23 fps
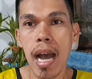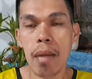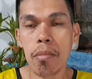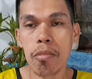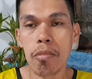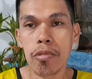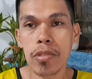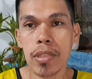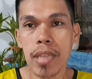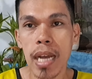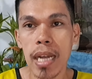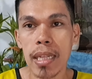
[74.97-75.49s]

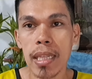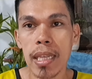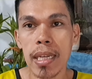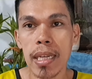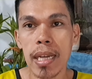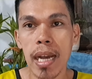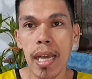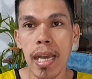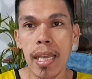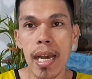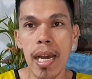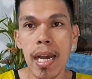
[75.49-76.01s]
abot sa ating
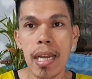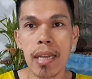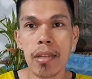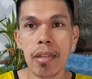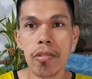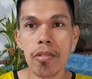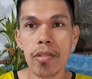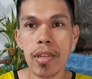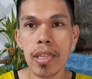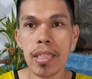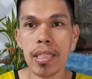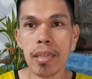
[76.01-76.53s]
kakayahan.
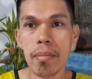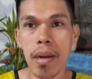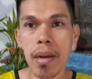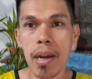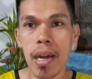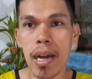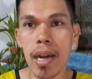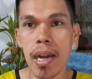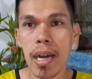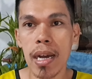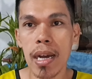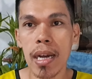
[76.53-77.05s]
Ngunit sa
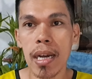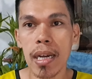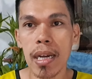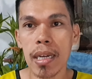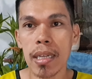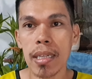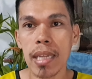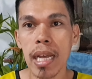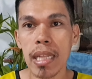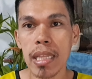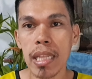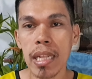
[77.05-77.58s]
mga
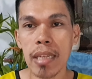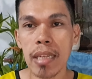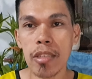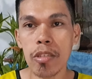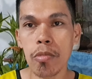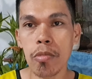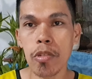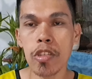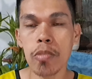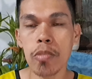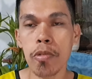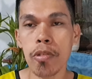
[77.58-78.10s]
dati nang
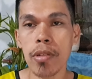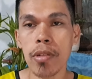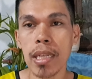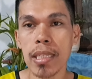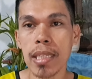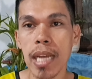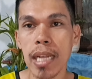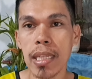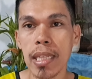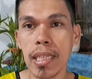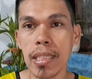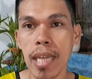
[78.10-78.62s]
sumusuporta
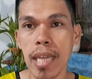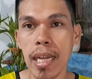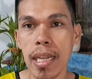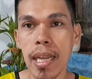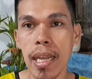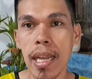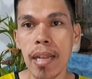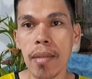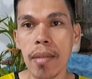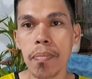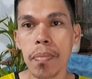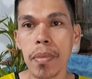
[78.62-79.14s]
sa ating
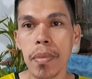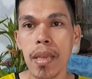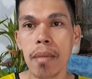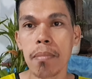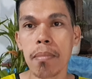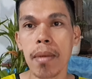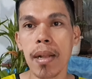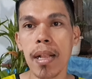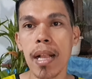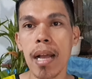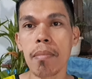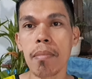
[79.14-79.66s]
channel,
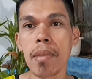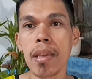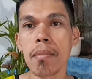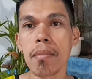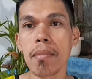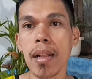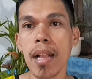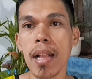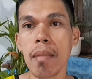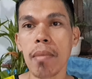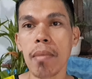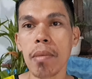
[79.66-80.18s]
maraming
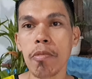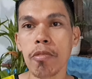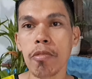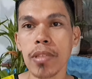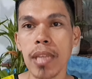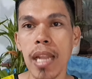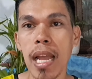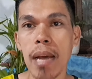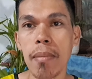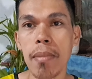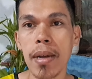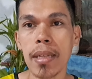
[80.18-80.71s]
maraming pong
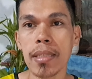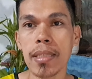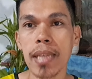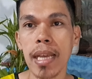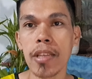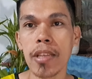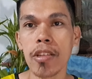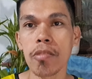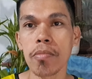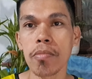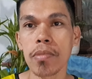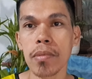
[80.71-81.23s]
salamat sa
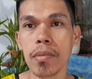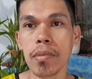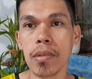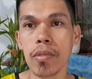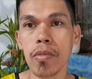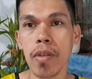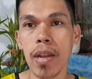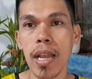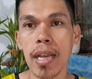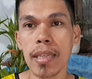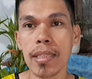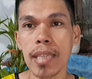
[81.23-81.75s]

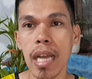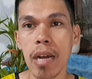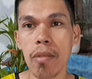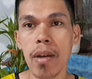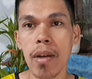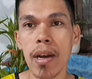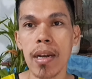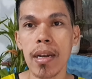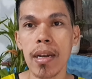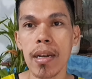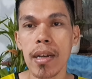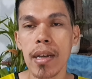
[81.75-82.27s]
inyong walang
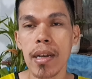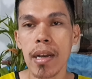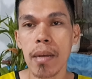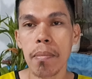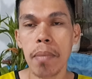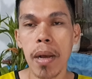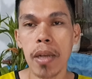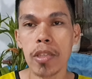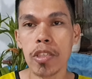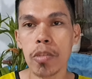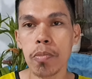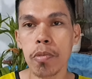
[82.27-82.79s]
sawang
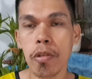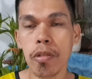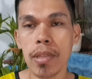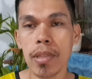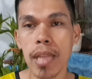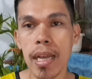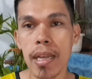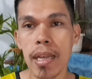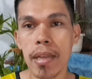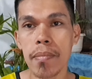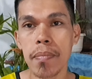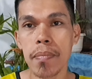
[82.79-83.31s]

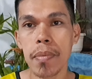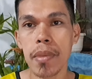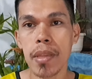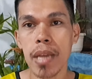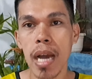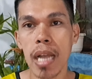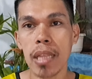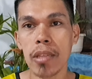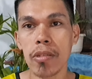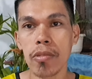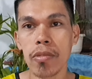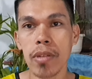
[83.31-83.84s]
pagsuporta.
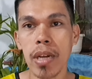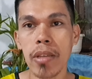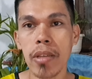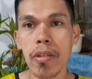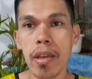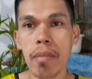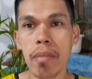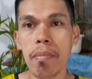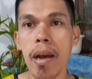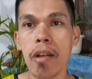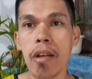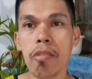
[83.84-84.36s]
At kung kayo
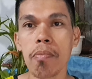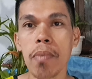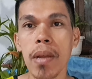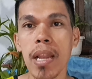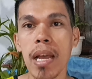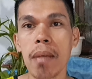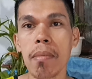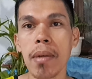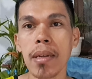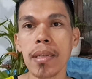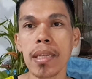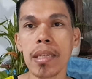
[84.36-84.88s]
ay bago pa
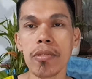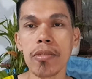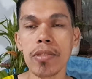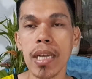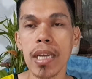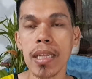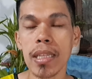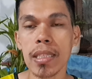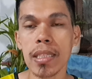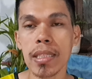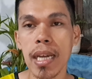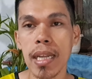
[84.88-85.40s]
lamang dito
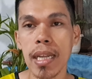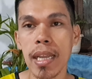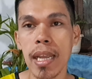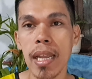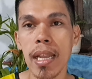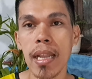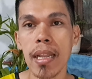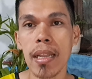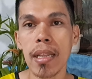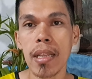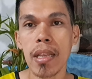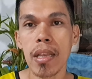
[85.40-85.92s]
sa ating
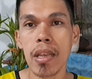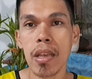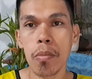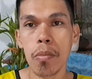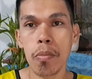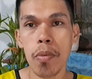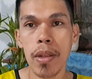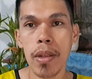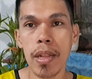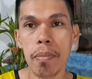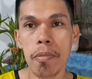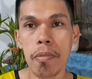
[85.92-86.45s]
channel,
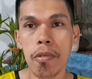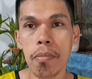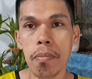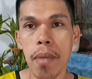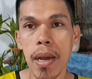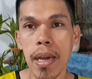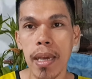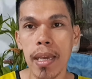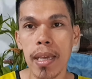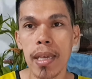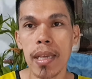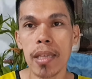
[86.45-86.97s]
pwede pong
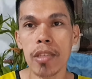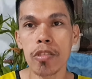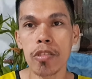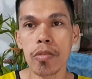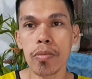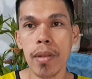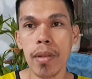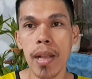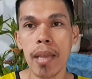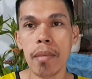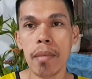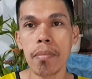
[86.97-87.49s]

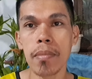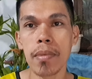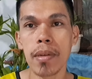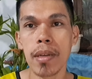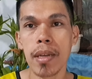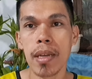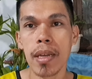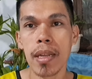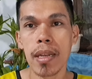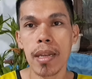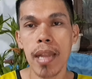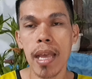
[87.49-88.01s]
paki-subscribe,
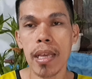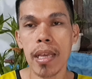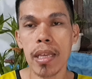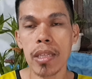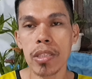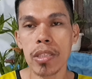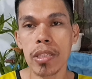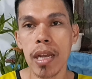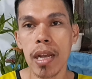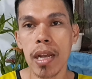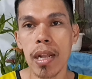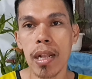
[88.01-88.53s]
like and
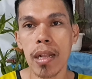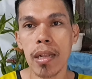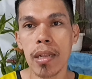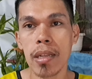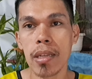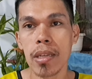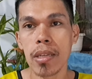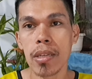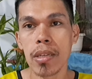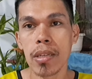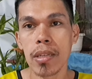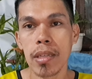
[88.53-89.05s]
share
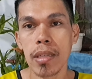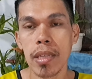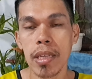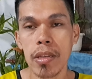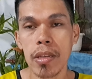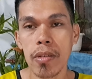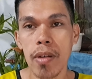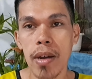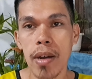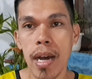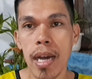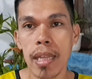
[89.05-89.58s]

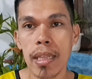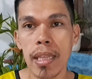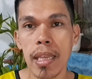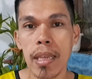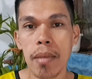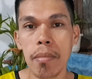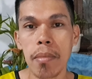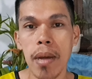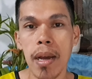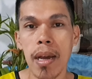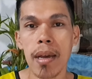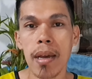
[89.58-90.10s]
ninyo ang
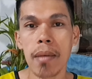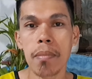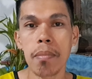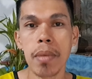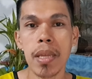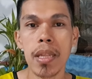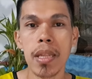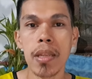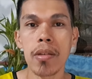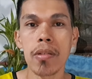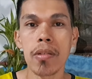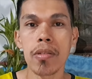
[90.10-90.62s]
ating mga
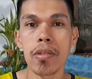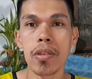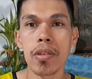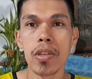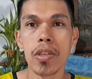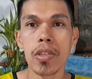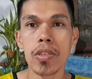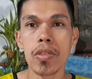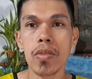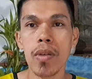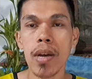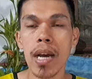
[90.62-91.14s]
video.
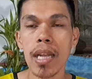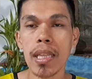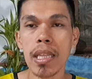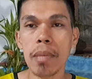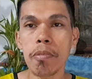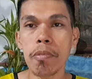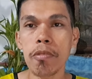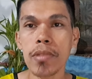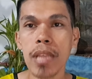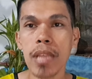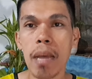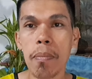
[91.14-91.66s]
So ang ating
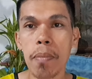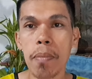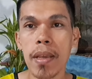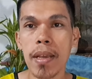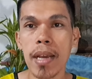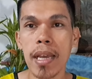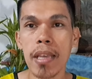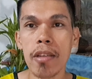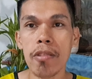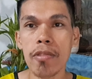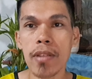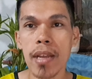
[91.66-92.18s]
pong topic
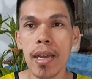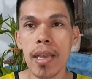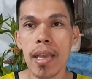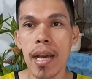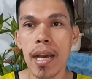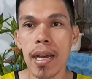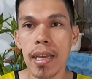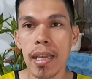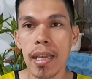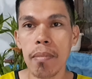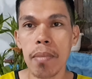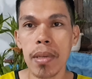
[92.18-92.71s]
ngayon ay
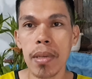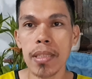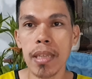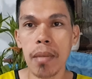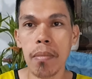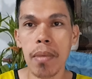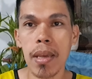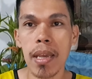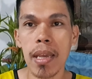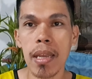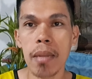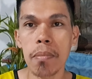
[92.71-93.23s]
ang ibig
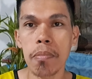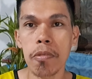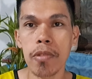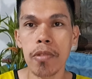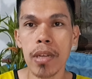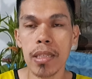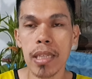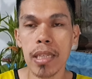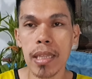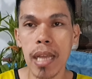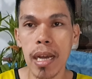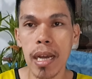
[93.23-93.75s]
sabihin po
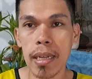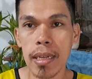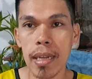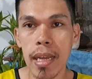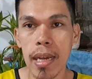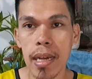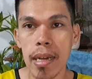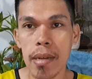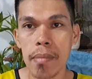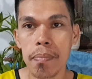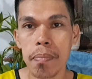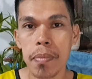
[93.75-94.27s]
ng patak
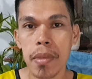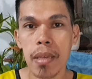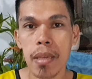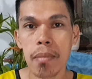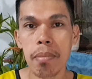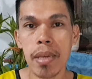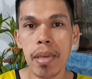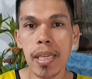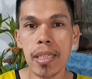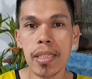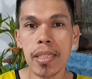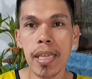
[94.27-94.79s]
na
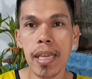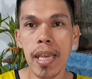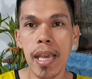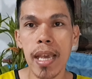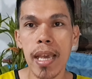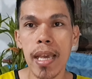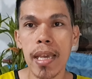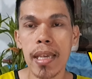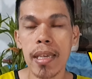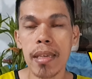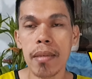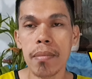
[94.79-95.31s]

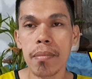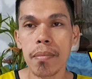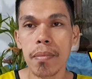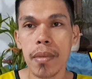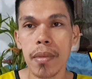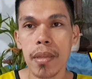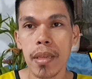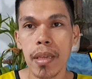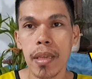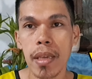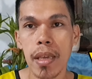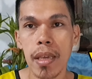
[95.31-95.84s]
BCA
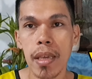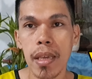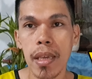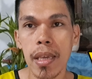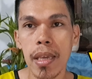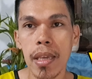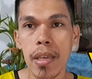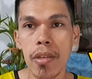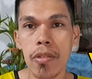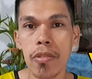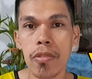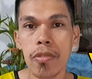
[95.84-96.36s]

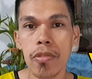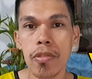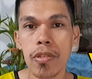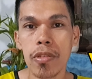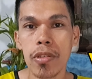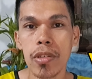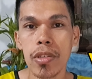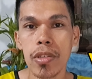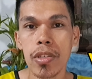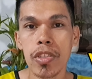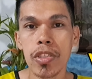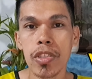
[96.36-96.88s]
EU
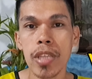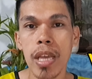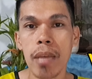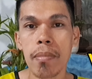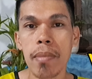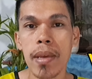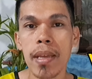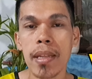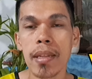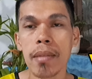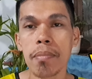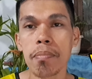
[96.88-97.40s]

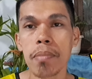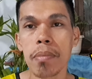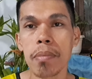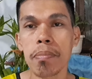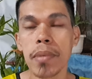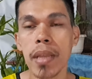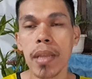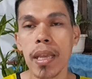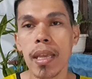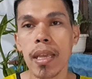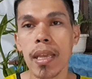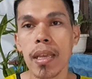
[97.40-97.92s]

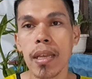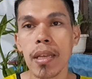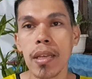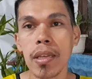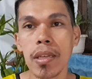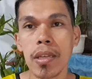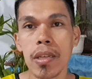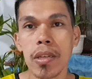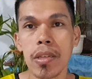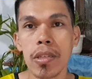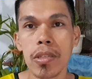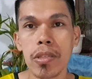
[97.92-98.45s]
750.
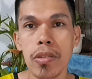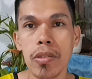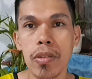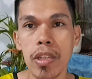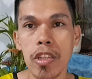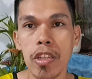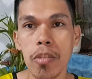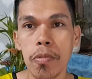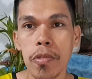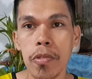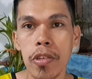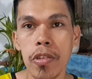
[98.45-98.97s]
So
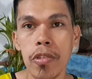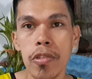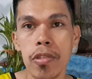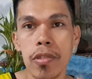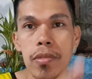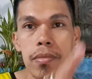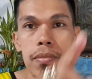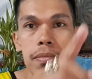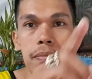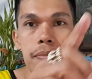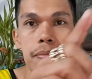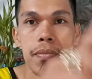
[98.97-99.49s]
ito po
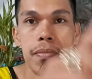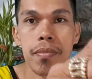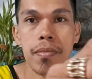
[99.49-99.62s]
yun.